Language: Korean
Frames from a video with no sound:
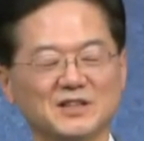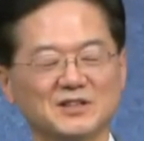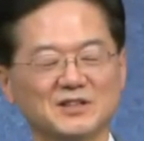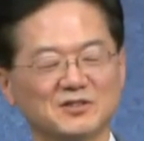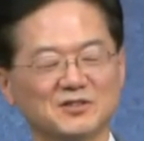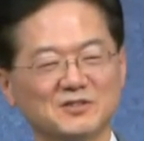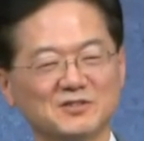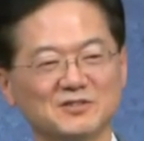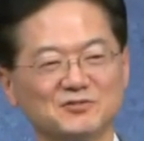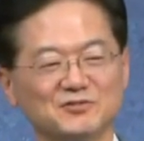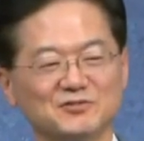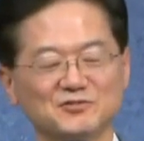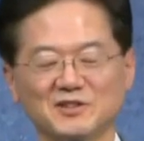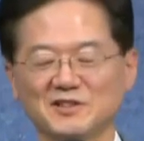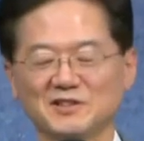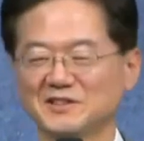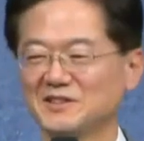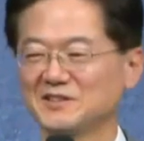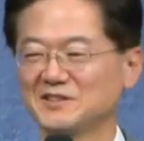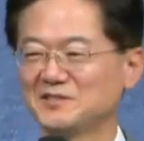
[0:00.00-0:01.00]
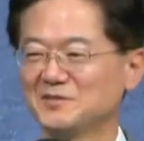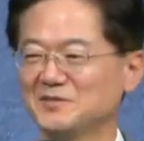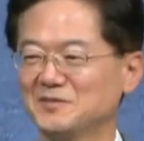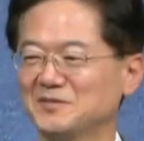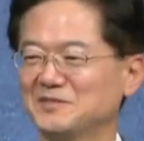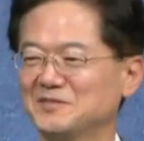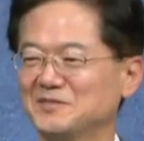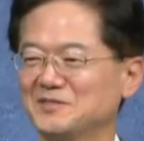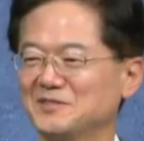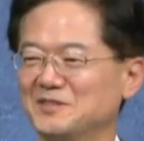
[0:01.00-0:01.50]
있는 거를 주로 얘기해서
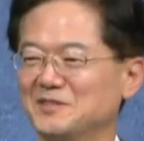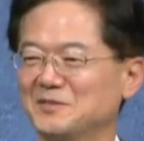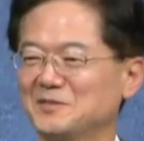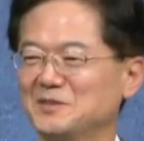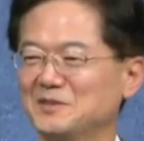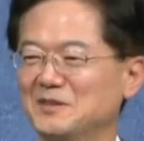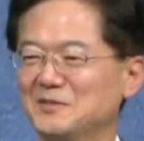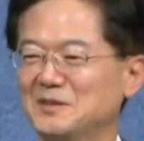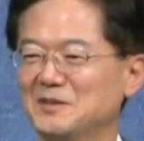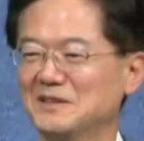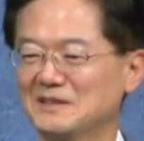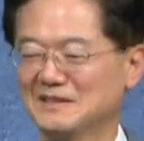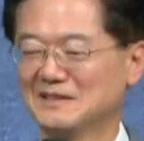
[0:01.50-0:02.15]
죄송합니다만